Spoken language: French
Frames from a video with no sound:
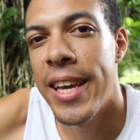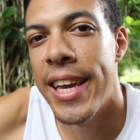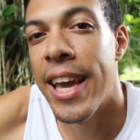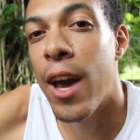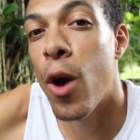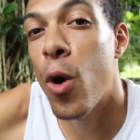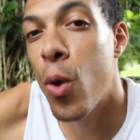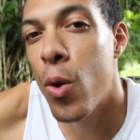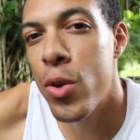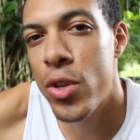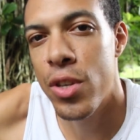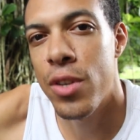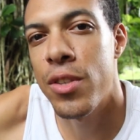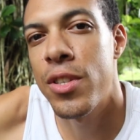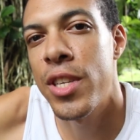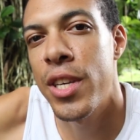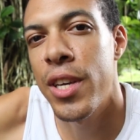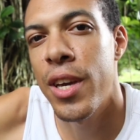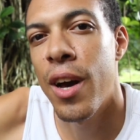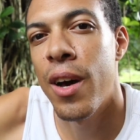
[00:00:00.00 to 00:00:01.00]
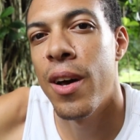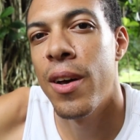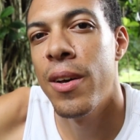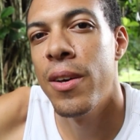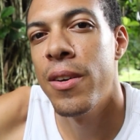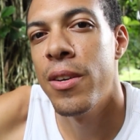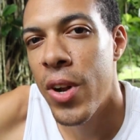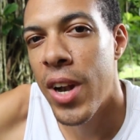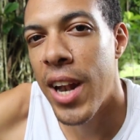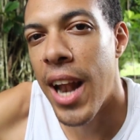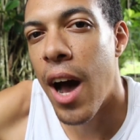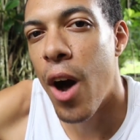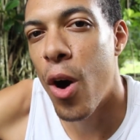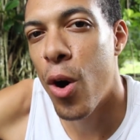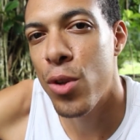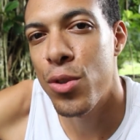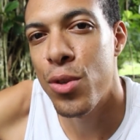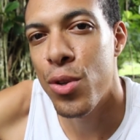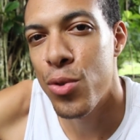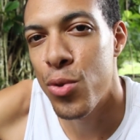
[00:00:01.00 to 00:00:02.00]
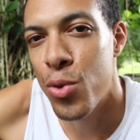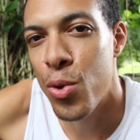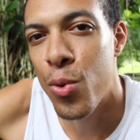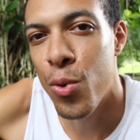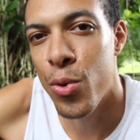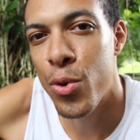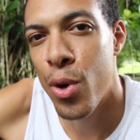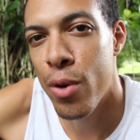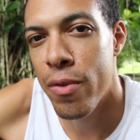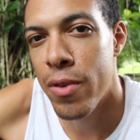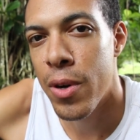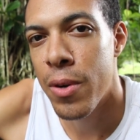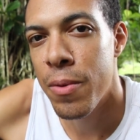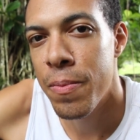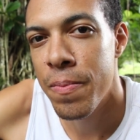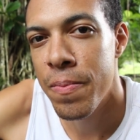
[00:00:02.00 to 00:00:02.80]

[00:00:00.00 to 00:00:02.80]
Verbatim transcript: et ressentir la horde du contrevent.